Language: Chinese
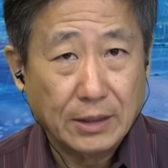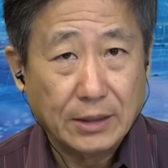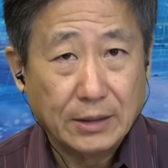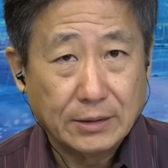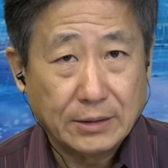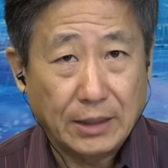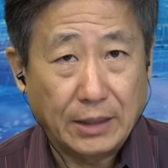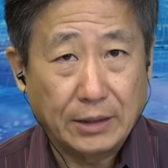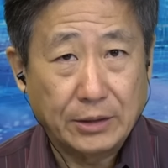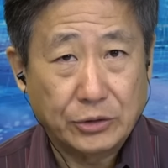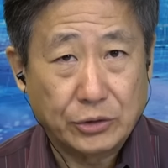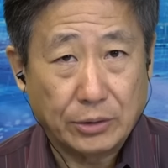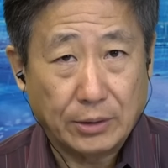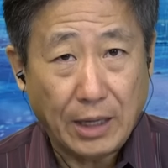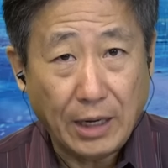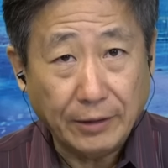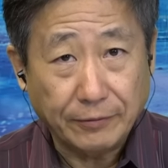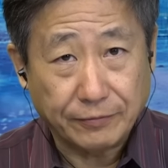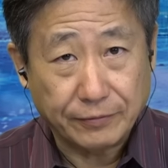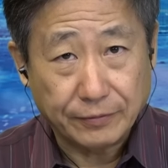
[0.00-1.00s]
再一个是
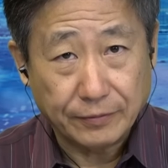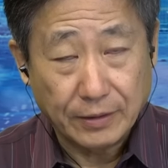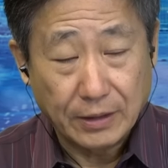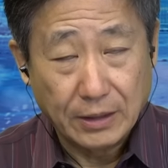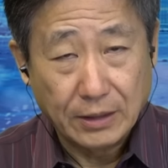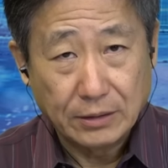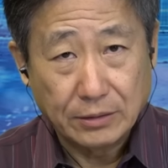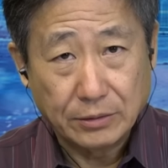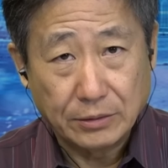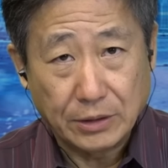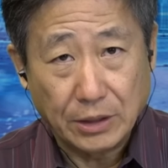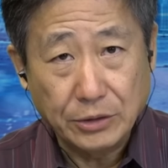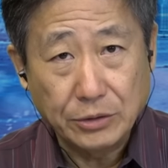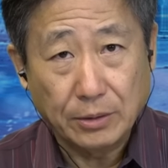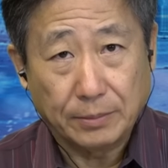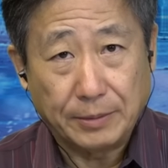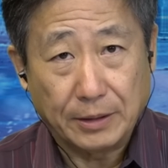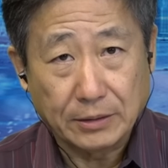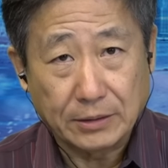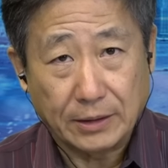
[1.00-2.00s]
life 就是人寿
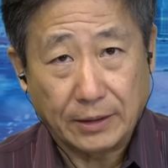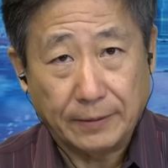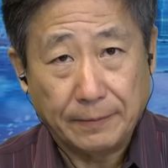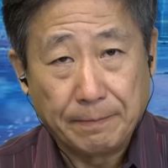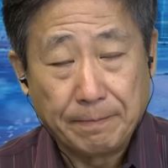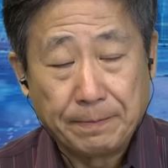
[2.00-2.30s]
保险。